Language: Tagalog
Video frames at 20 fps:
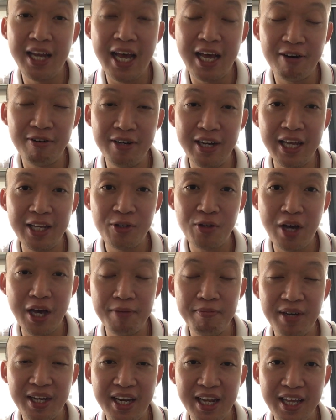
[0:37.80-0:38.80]
ngayon araw na ito
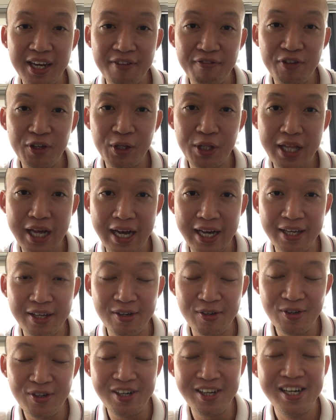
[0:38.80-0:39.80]
ay magre-review
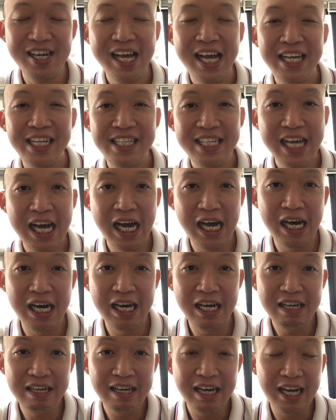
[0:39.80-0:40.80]
tayo
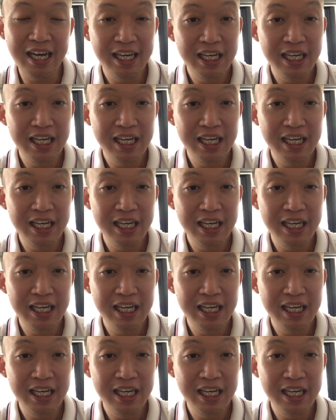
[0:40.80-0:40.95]
ng